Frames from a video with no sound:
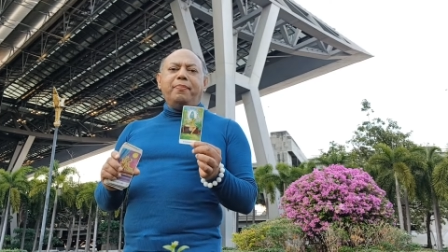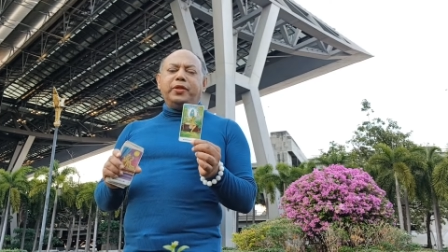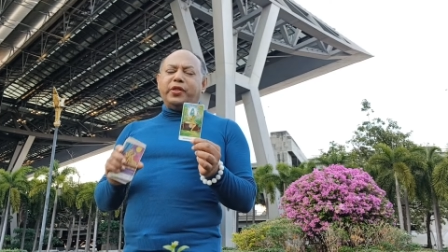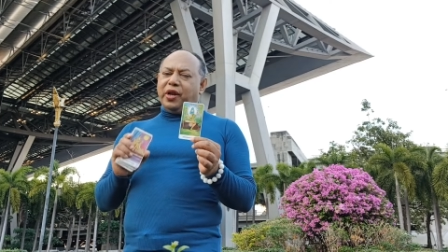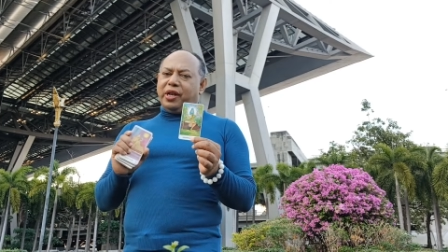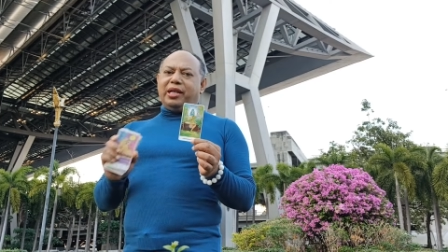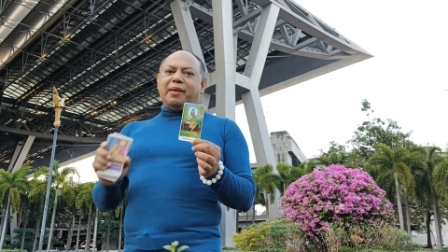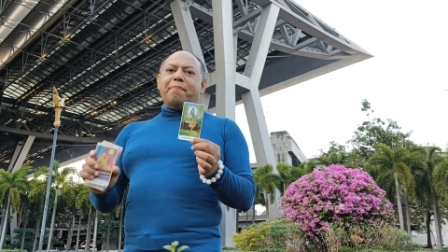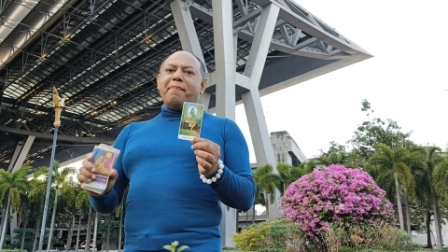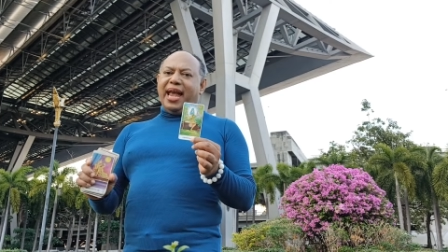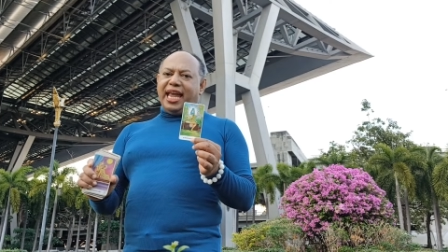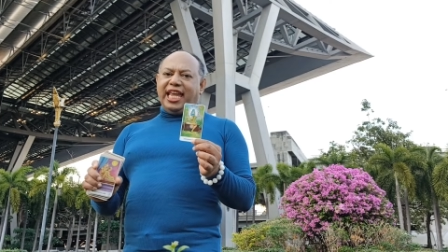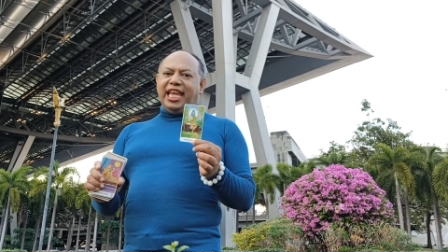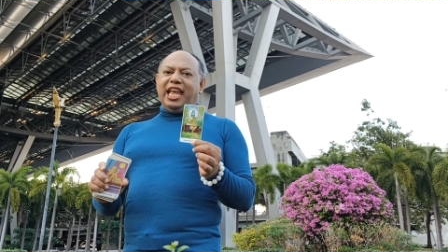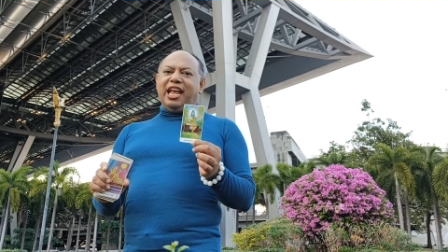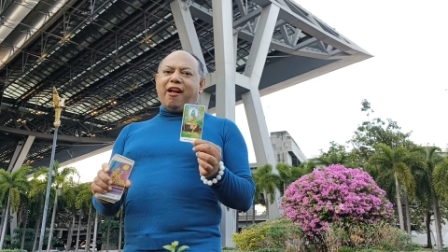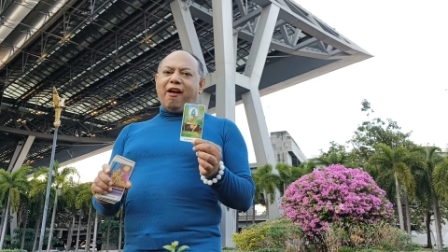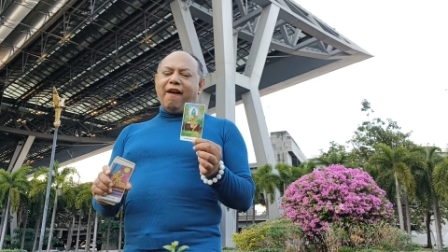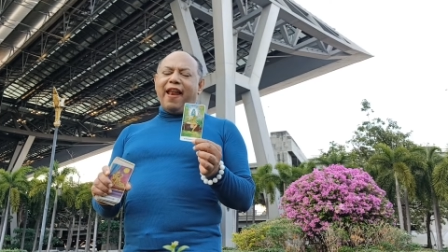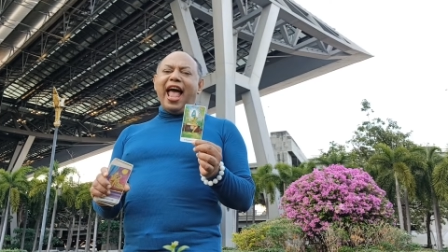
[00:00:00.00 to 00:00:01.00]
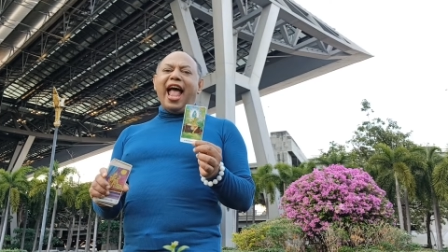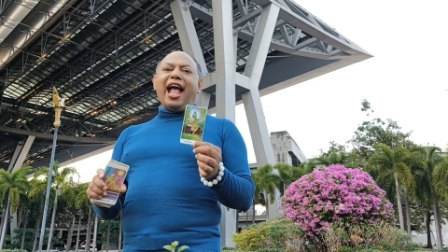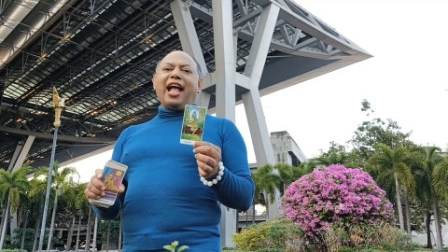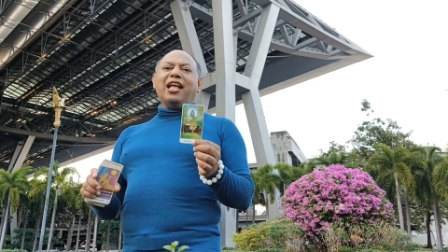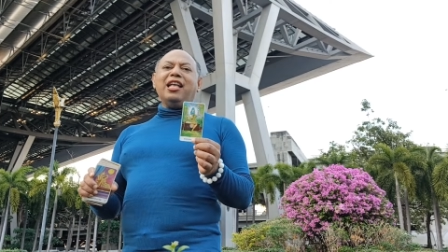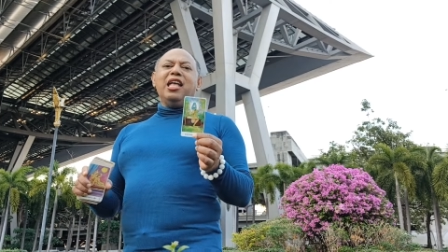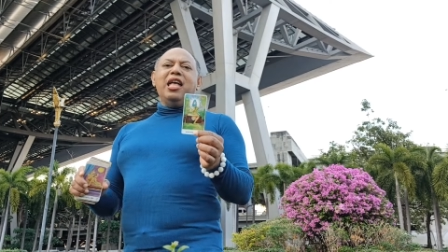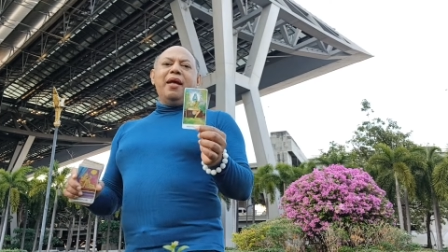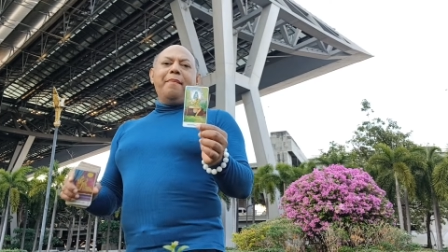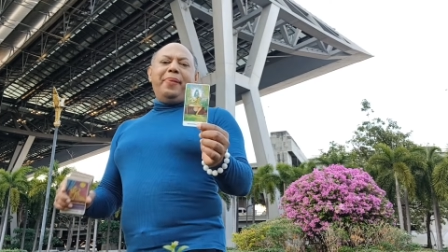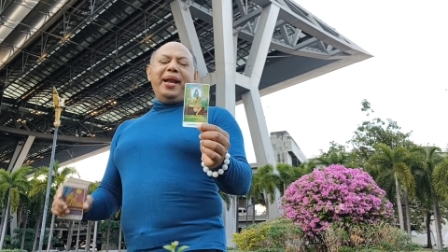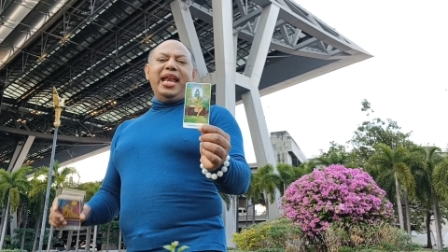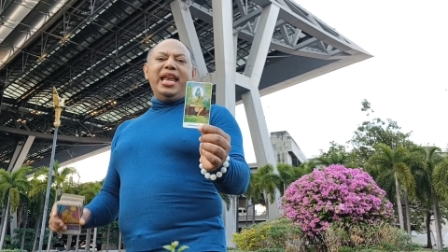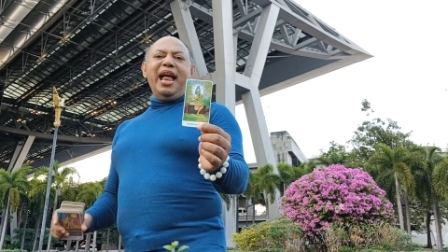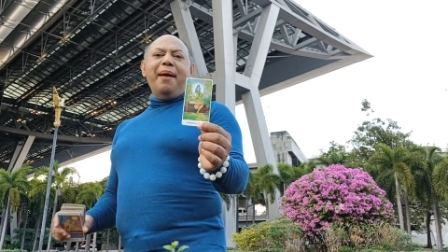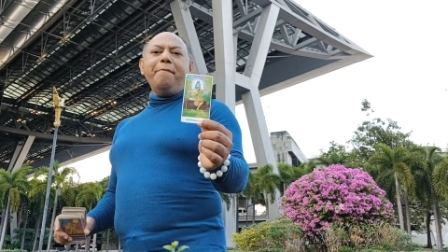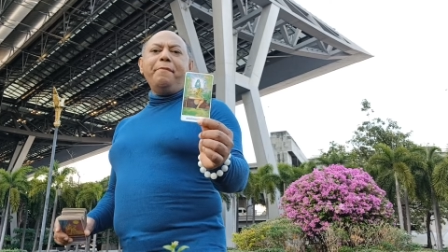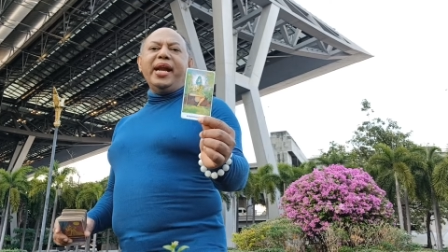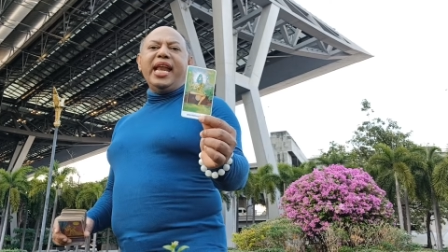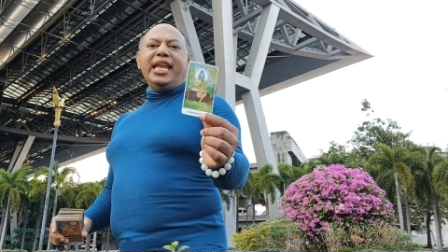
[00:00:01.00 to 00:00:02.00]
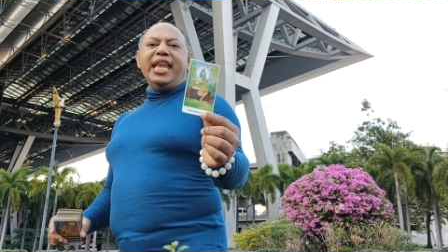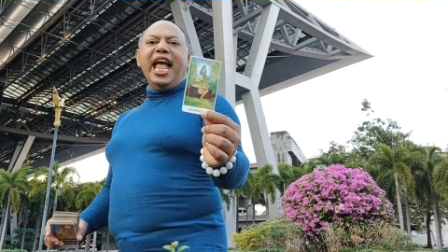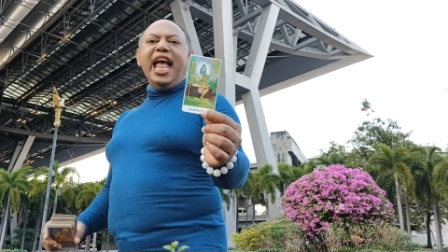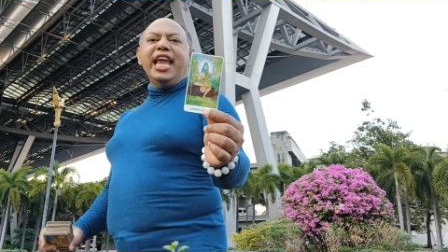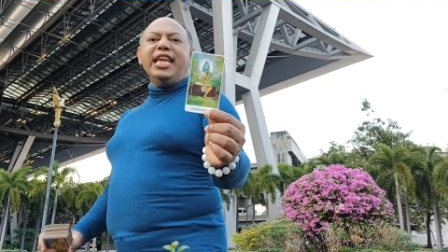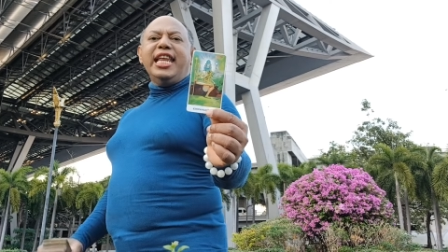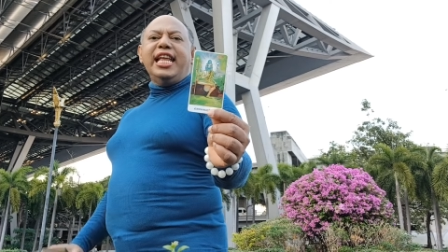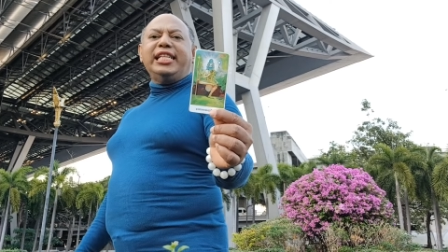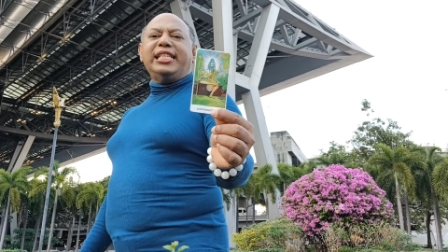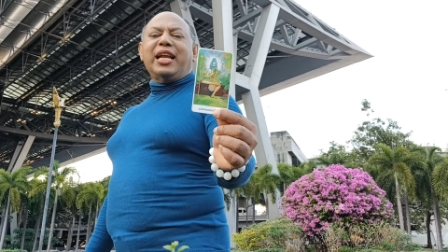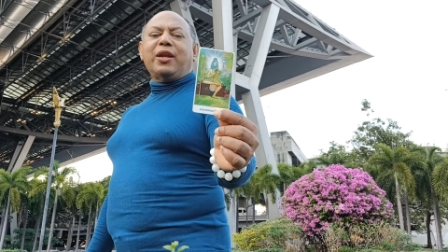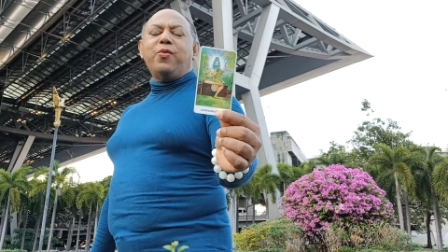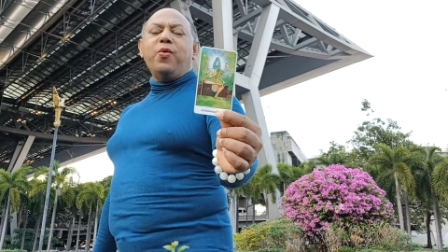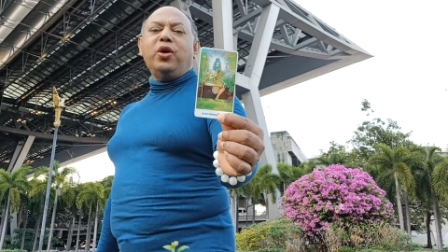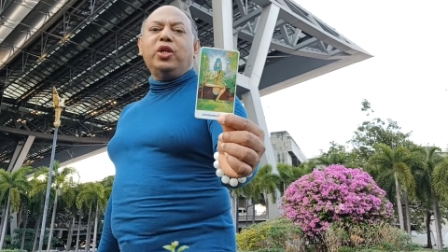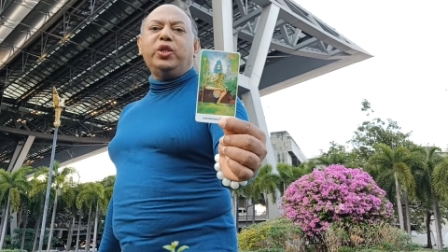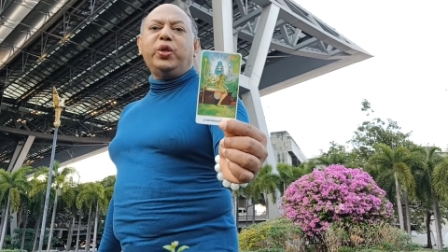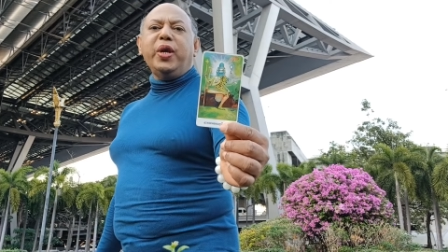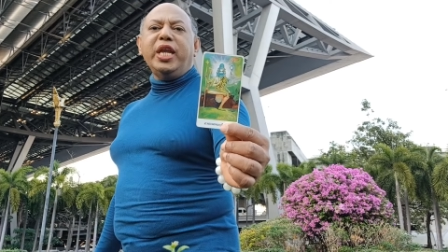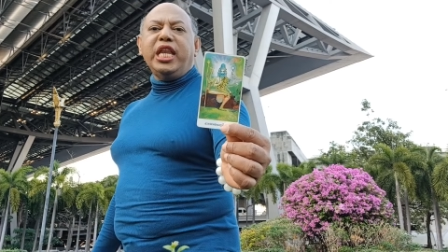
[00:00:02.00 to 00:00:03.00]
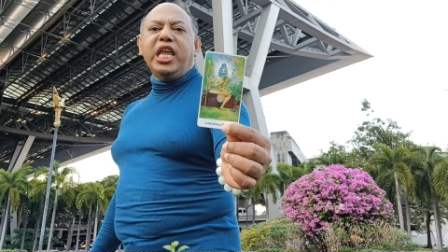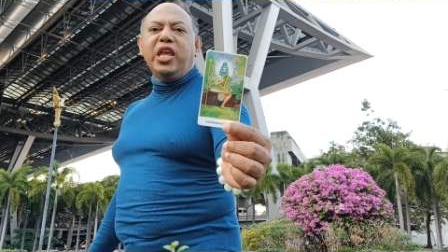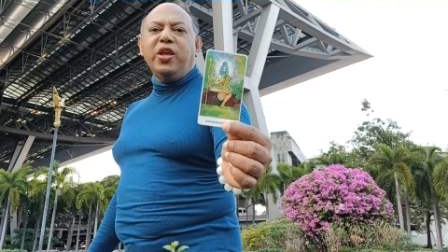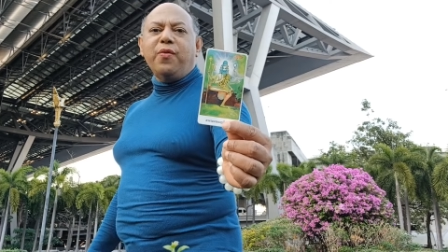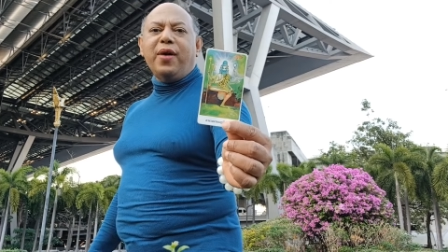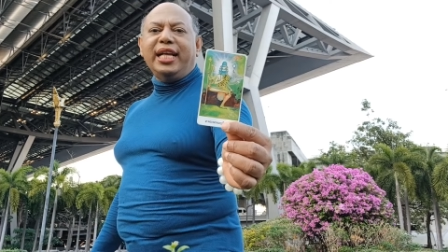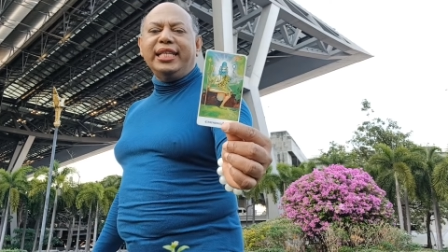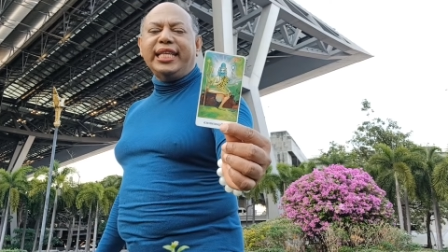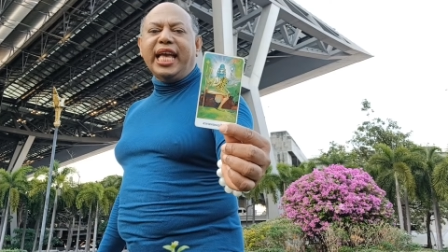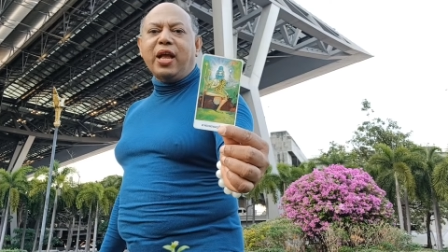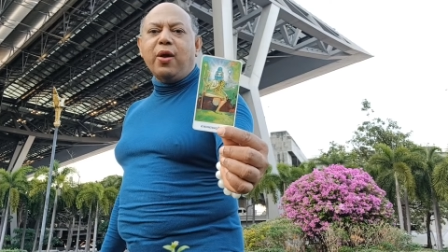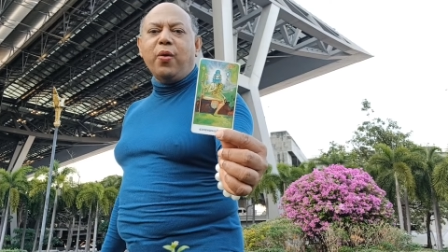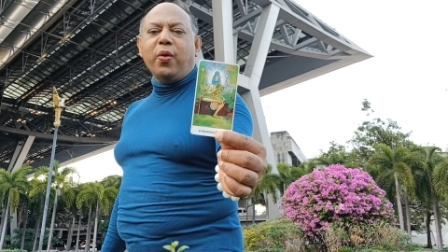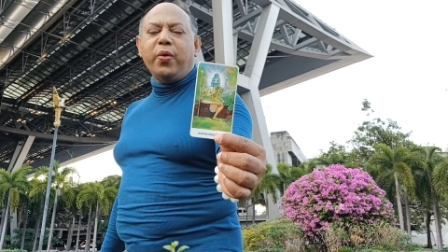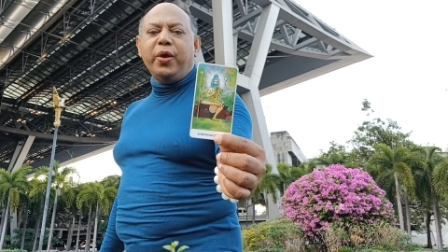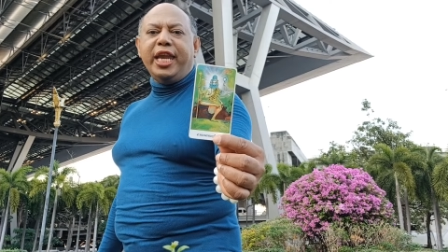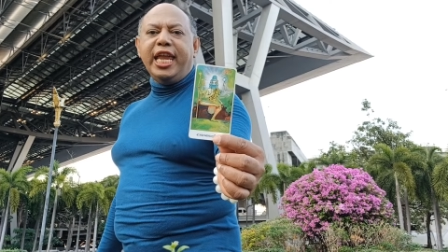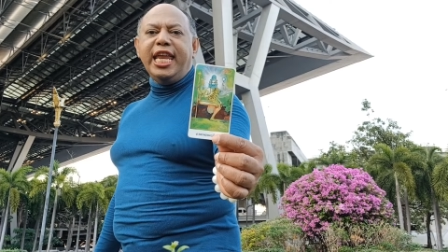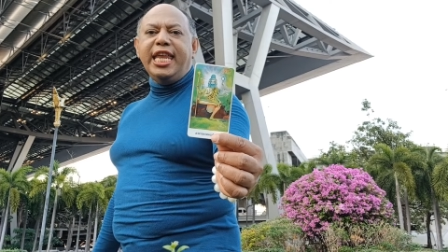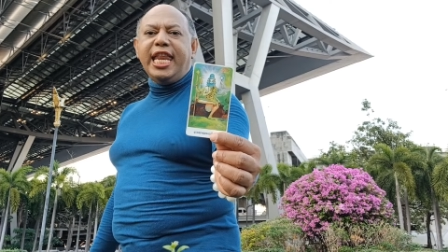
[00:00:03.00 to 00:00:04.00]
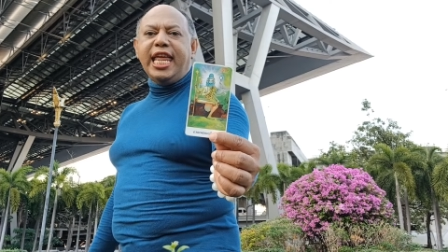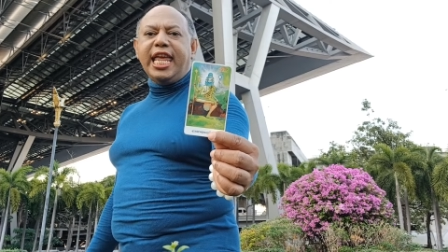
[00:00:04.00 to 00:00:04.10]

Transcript: สดใหม่อีกครั้งเปลี่ยนน้ำผลิตให้ดีจัดวงจุ้ยที่อยู่อาศัยของคุณให้